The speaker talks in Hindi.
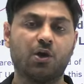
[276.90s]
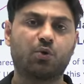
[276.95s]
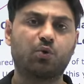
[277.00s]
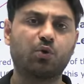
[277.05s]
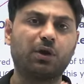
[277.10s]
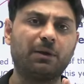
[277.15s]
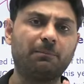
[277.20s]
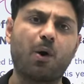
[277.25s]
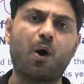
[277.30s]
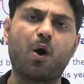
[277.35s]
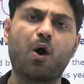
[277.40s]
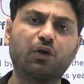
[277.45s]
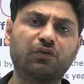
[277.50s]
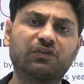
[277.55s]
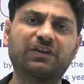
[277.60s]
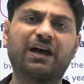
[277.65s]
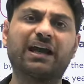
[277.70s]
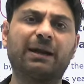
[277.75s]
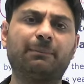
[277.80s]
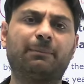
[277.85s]
क्योंकि
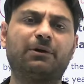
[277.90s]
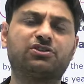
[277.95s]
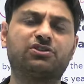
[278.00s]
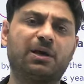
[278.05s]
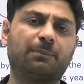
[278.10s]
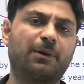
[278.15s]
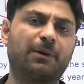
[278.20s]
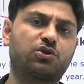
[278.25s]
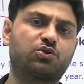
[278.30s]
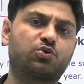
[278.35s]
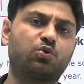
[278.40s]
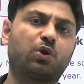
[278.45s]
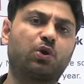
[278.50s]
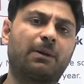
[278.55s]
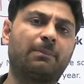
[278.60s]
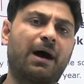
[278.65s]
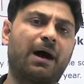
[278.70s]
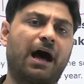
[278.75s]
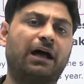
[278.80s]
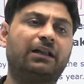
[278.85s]
बहुत सारे बच्चे प्लस टू
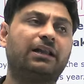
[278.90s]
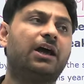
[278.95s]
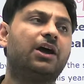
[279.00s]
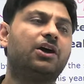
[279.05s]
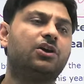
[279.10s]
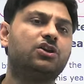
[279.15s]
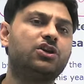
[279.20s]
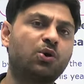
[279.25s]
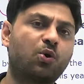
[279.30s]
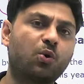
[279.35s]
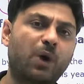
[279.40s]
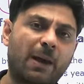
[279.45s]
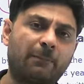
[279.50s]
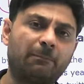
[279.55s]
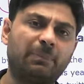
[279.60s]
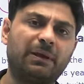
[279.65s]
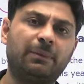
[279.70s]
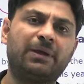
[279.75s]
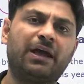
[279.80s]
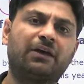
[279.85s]
के बाद जिनको
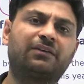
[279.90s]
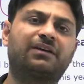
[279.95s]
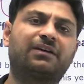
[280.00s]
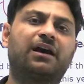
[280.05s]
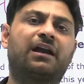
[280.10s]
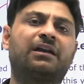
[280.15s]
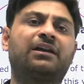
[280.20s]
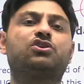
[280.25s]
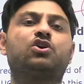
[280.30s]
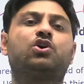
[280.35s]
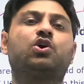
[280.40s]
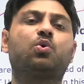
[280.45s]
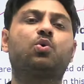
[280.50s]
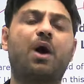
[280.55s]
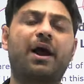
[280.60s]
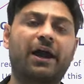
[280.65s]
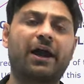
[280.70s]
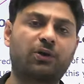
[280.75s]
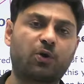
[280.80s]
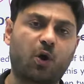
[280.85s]
एमबीबीएस करनी है
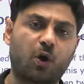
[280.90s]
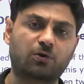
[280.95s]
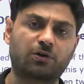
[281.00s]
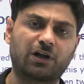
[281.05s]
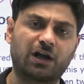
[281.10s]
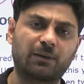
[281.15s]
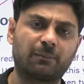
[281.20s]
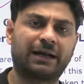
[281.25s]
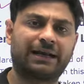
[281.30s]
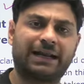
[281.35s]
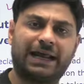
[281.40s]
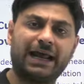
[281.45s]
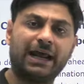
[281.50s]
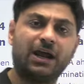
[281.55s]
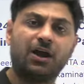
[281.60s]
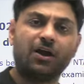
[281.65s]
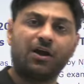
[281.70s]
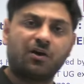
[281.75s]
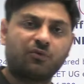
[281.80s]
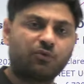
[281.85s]
जिनको आगे डॉक्टर बनना
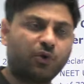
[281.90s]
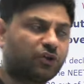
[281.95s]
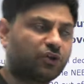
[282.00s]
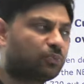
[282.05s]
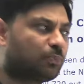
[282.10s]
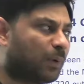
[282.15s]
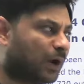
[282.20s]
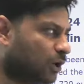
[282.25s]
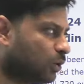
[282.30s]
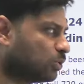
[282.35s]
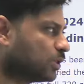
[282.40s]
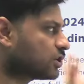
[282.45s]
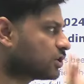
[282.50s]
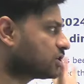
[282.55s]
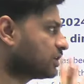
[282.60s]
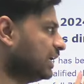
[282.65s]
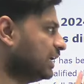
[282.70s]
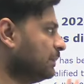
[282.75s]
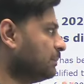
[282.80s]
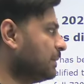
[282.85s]
है वो इस पर्टिकुलर
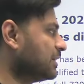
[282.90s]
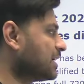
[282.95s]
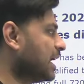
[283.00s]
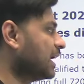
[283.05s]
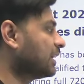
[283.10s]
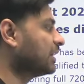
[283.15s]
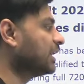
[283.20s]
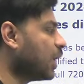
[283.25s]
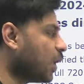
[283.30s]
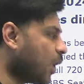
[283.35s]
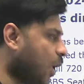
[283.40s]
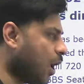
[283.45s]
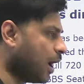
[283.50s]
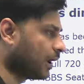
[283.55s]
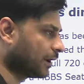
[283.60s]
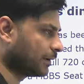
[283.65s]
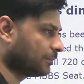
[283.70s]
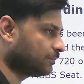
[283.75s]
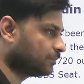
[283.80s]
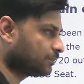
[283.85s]
स्ट्रीम में जाते हैं
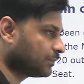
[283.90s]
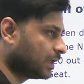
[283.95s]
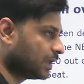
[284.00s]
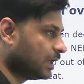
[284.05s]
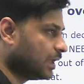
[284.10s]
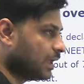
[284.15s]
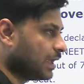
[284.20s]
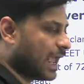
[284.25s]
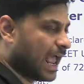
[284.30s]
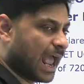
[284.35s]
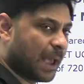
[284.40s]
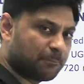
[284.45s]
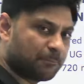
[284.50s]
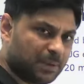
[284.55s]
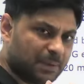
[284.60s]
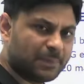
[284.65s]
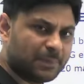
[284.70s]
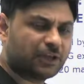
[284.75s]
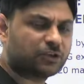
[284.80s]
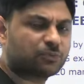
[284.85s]
और
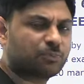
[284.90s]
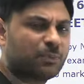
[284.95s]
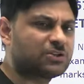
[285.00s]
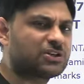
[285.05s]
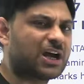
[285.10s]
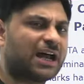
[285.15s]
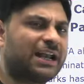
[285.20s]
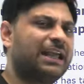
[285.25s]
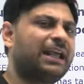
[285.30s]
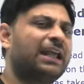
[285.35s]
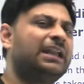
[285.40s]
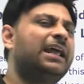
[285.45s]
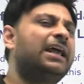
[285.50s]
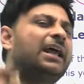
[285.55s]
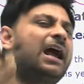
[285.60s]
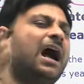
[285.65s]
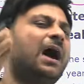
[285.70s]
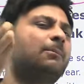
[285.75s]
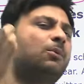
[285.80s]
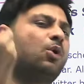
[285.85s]
एमबीबीएस में जाने के
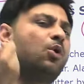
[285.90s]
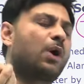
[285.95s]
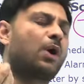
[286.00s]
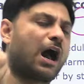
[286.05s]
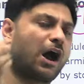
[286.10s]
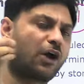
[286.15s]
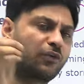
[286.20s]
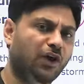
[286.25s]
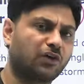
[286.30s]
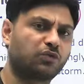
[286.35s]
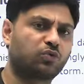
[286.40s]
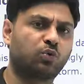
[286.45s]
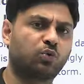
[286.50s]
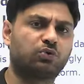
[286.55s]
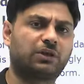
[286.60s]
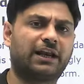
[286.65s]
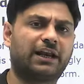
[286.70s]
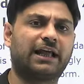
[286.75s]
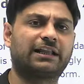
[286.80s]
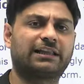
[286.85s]
लिए हम लोग अक्सर
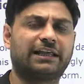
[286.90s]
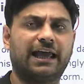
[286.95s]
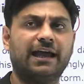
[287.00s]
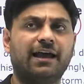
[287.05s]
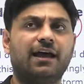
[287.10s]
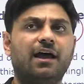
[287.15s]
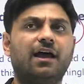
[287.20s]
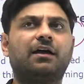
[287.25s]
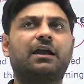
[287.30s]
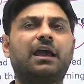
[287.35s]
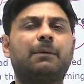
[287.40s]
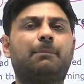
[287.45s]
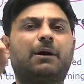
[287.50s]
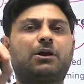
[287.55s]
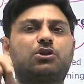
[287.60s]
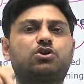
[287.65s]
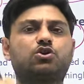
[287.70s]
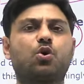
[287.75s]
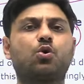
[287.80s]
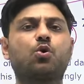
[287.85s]
सुनते रहते हैं कि
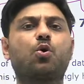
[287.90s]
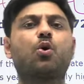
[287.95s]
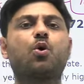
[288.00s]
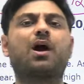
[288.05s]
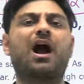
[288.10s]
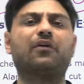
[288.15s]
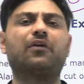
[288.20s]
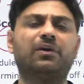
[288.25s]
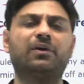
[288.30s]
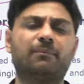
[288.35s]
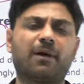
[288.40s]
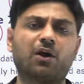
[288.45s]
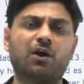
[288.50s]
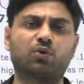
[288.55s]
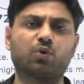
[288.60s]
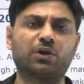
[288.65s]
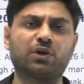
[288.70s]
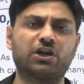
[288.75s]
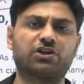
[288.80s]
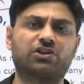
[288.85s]
बच्चों को काफी बार
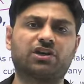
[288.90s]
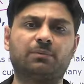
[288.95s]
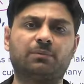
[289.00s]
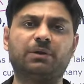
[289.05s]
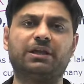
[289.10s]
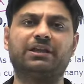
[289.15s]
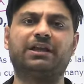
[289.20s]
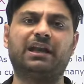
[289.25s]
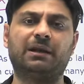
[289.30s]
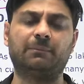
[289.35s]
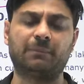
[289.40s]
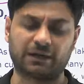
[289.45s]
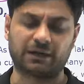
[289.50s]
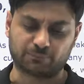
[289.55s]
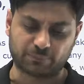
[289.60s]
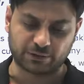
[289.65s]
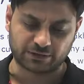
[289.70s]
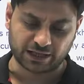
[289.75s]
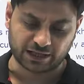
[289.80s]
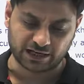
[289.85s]
डोनेशन भी देनी
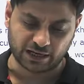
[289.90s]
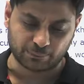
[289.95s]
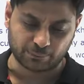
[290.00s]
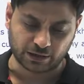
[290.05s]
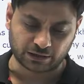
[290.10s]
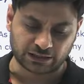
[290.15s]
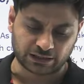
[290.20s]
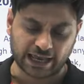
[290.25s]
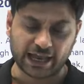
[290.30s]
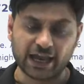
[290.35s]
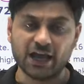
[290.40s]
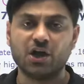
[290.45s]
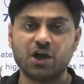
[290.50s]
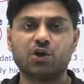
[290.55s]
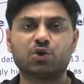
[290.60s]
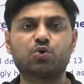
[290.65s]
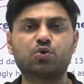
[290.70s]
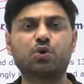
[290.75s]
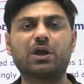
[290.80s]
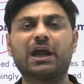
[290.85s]
देनी पड़ती है
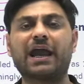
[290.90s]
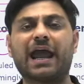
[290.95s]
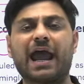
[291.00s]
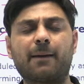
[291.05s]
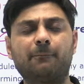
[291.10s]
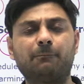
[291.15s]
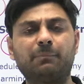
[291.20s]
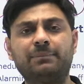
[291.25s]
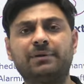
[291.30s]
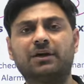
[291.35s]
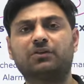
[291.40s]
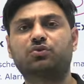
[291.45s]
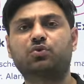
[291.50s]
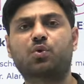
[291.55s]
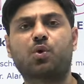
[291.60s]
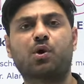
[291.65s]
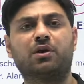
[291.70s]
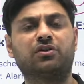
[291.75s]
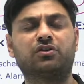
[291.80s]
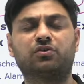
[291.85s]
क्योंकि एमबीबीएस
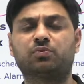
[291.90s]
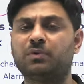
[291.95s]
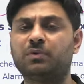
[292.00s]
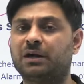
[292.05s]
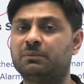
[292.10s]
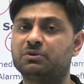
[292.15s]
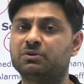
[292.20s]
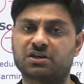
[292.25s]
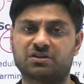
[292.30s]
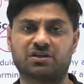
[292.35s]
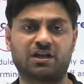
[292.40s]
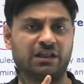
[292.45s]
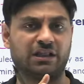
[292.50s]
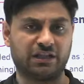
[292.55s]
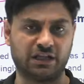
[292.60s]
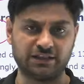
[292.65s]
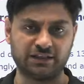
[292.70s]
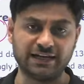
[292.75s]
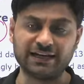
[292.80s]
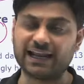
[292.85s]
कॉलेजेस में एडमिशन
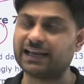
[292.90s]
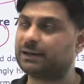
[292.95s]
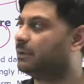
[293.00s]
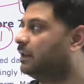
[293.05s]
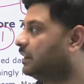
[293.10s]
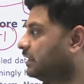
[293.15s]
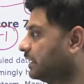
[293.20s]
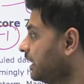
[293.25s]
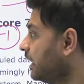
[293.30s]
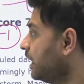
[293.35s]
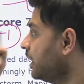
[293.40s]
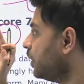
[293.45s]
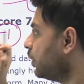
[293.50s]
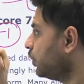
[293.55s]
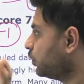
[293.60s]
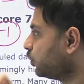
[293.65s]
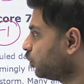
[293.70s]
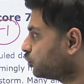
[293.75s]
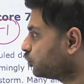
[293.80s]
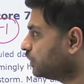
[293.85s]
जल्दी जल्दी नहीं मिलती
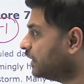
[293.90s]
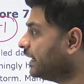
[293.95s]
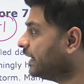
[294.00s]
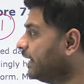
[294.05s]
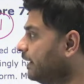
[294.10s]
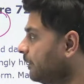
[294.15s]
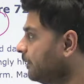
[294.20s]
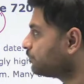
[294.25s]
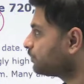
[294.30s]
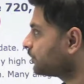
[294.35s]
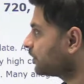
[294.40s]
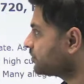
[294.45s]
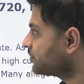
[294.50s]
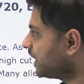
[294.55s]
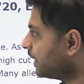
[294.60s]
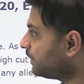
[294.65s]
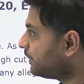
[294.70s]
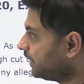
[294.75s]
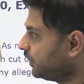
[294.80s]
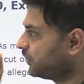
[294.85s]
यू सी
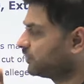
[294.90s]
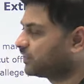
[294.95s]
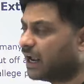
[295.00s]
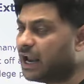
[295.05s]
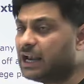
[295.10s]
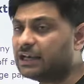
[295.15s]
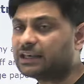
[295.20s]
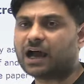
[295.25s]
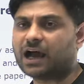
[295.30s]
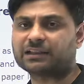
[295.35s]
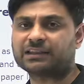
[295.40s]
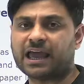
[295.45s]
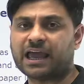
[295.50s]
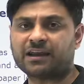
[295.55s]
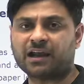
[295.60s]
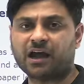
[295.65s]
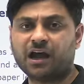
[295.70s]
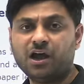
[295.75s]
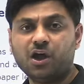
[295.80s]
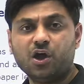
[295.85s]
जब रिजल्ट आता
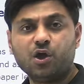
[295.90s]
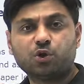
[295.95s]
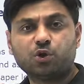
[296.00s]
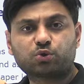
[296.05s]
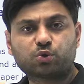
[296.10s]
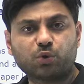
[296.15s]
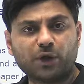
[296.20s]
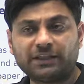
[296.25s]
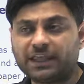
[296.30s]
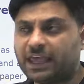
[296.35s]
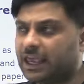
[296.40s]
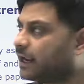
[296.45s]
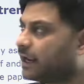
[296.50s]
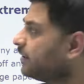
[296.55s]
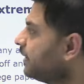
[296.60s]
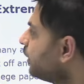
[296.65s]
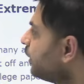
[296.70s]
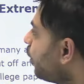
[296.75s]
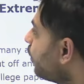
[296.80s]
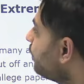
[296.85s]
है ना तो ये
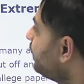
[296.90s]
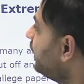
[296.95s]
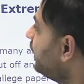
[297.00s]
देखने को